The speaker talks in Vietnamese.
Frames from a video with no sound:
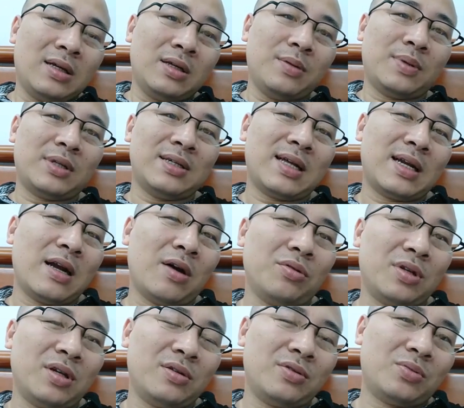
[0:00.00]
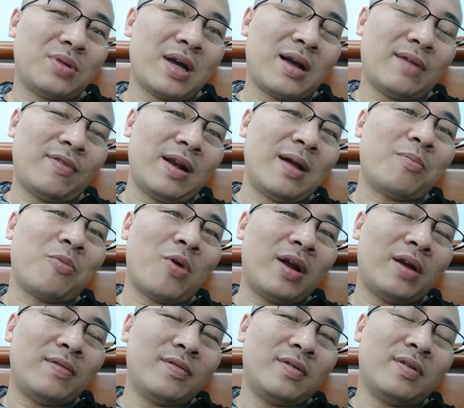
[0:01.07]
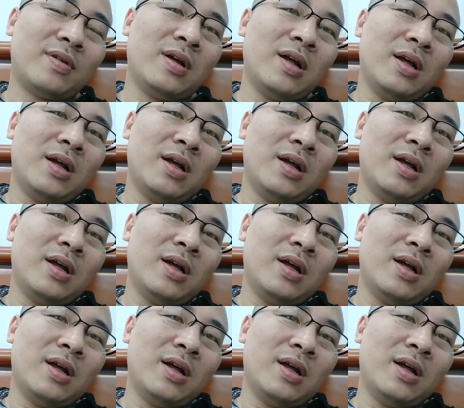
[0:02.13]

Nhưng mà thời gian đầu thì chúng ta phải làm quen,